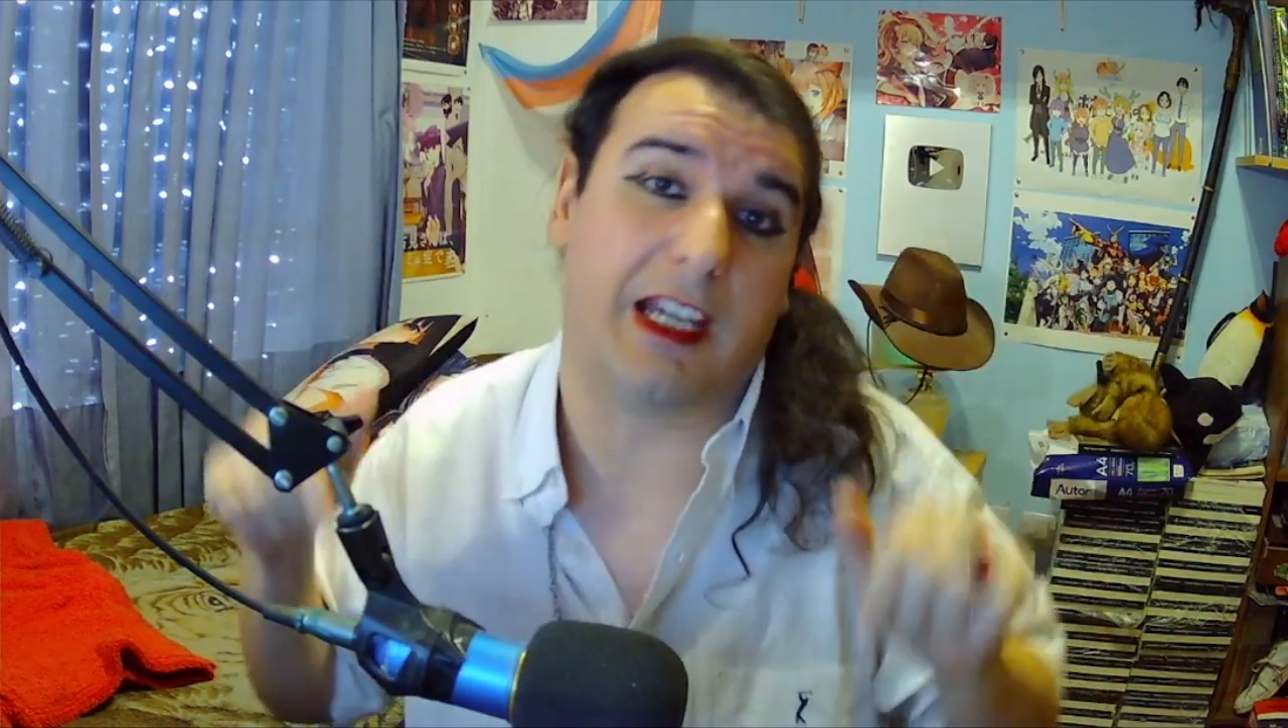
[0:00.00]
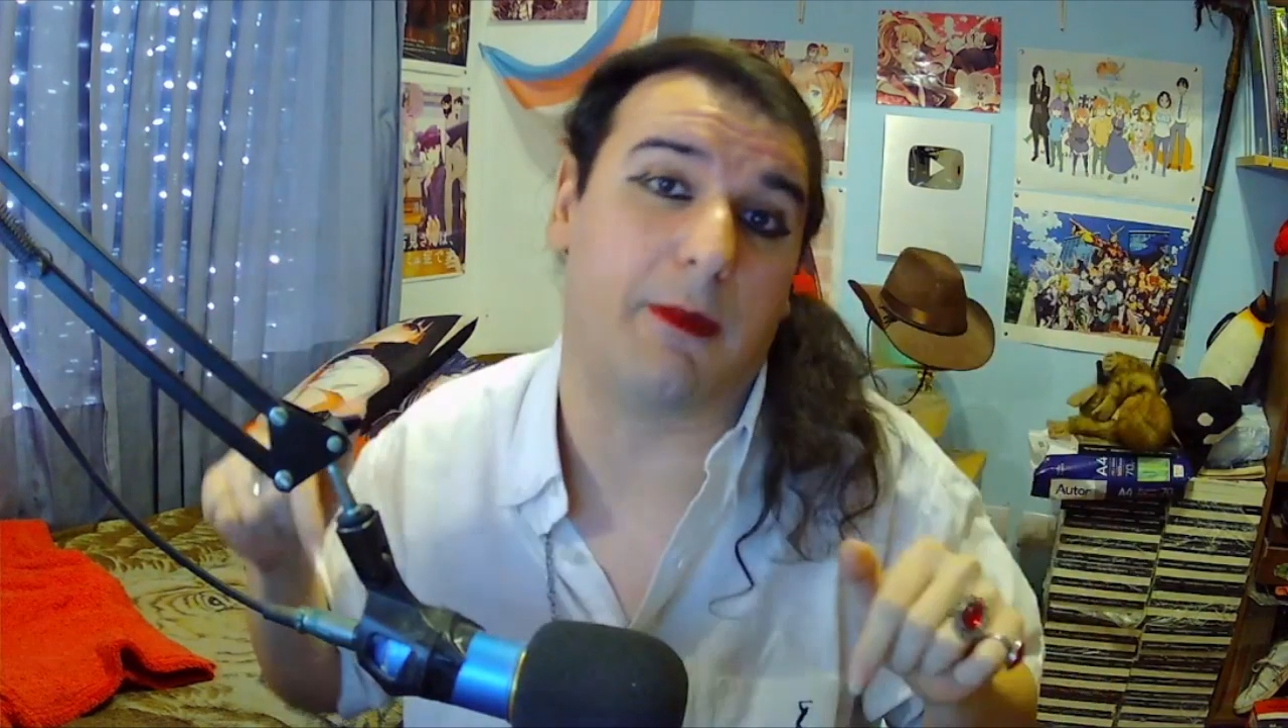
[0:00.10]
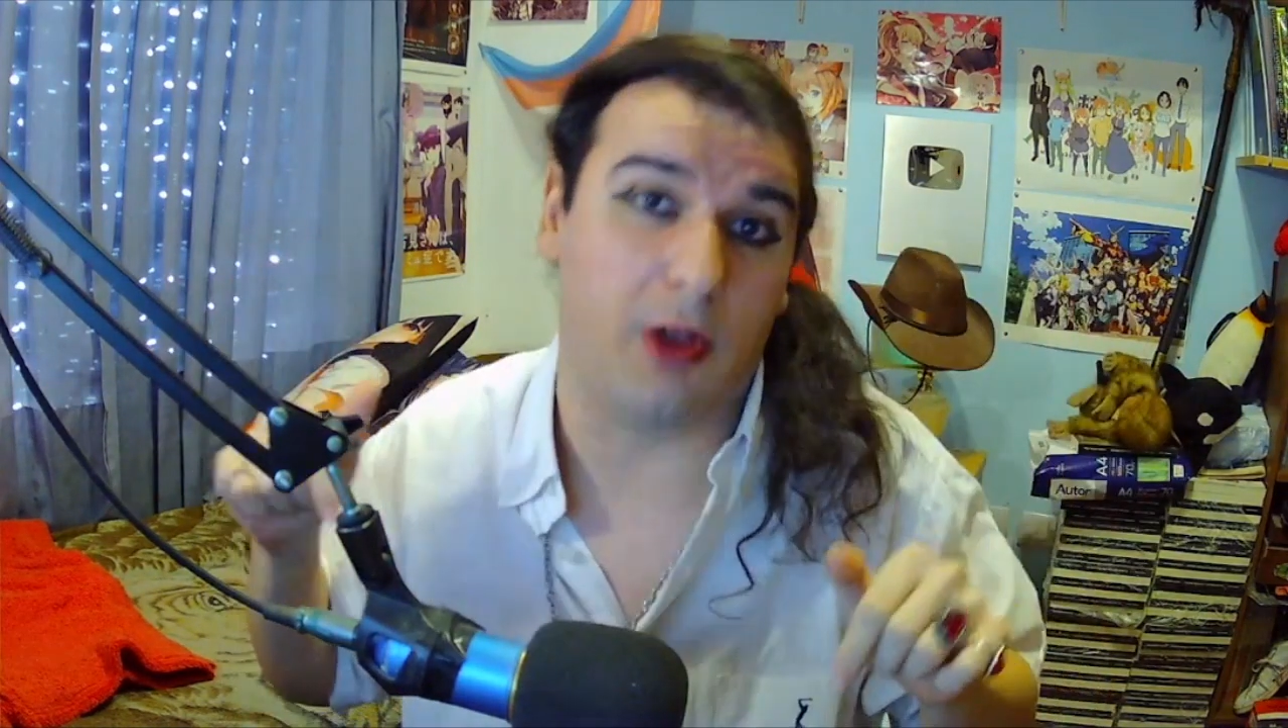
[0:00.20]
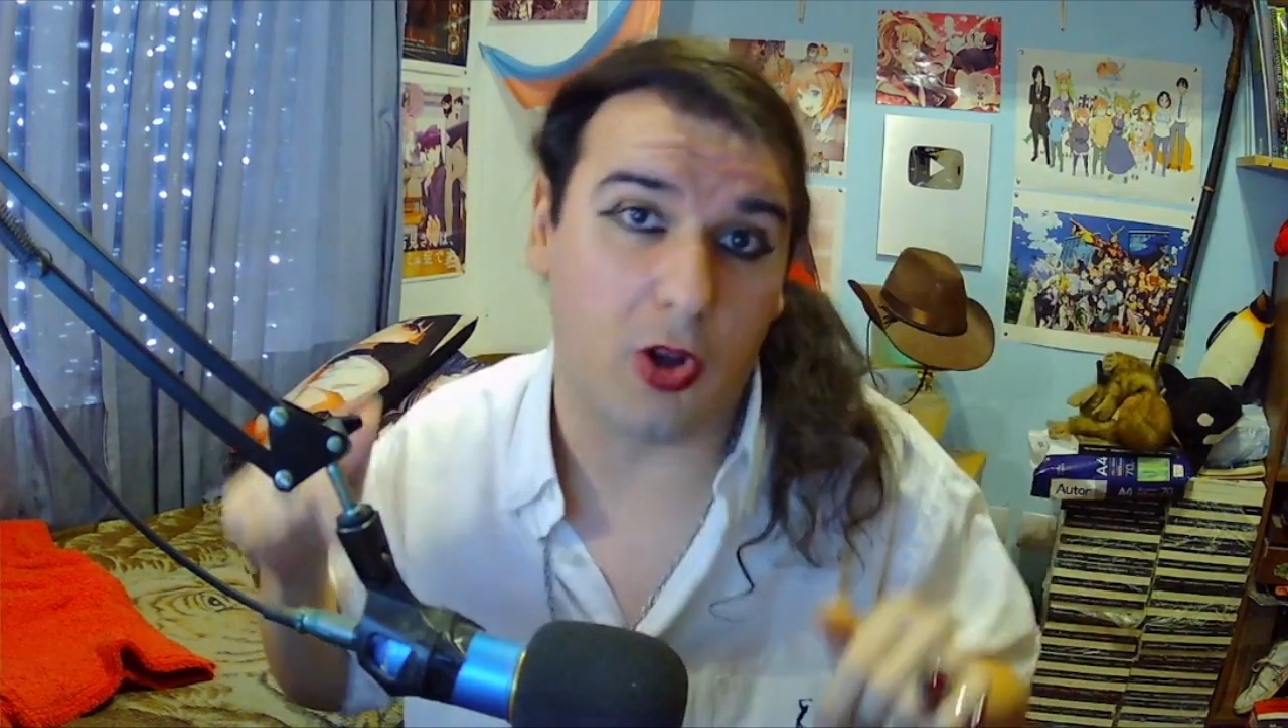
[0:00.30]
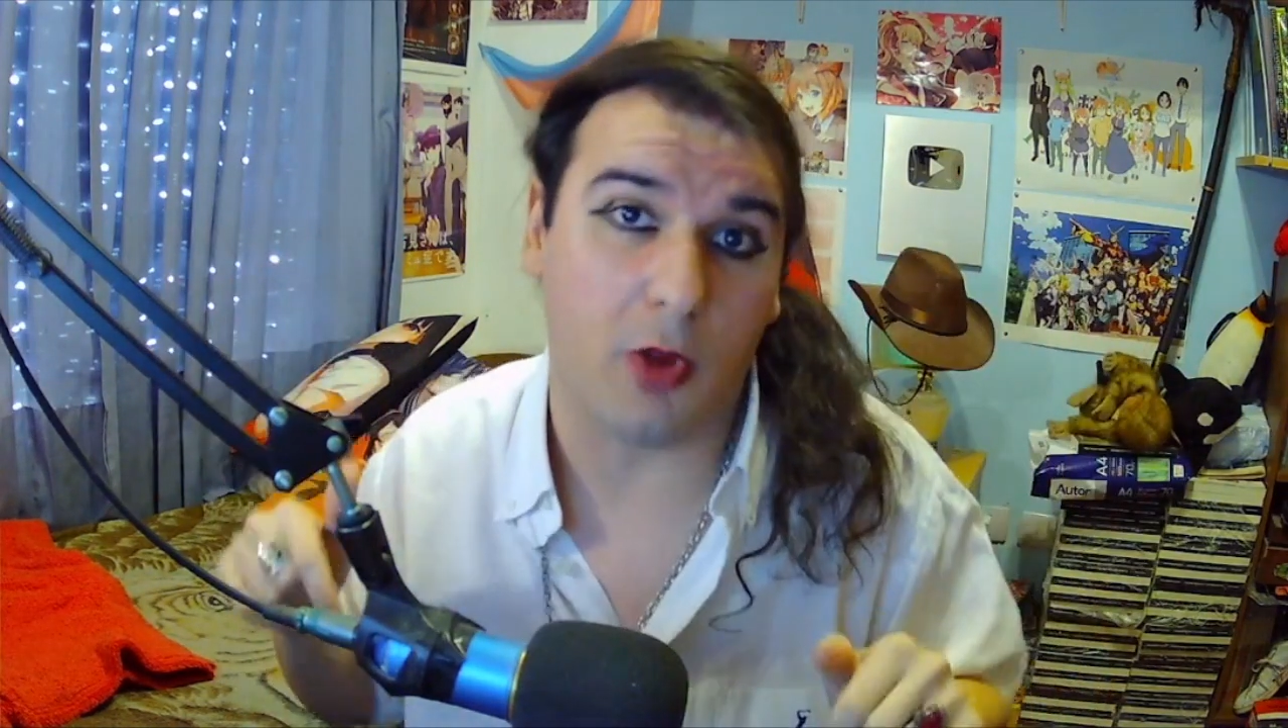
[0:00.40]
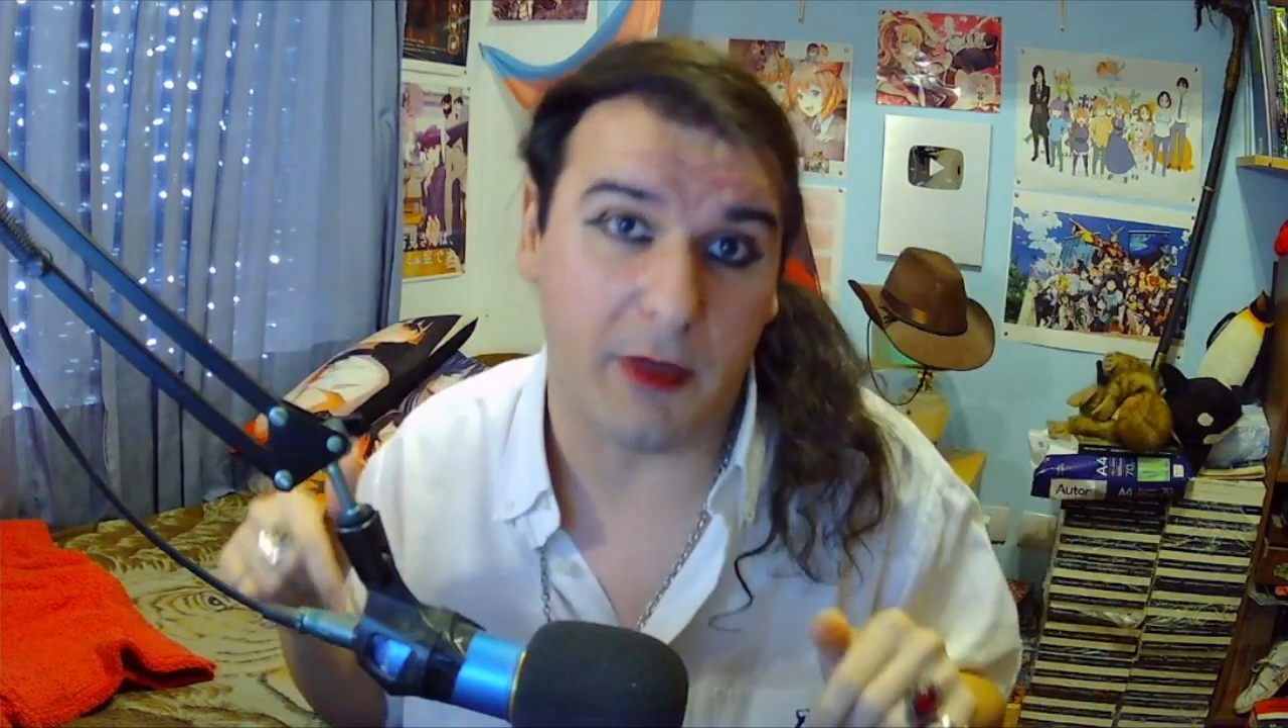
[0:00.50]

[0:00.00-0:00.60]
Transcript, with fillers: dejarme en los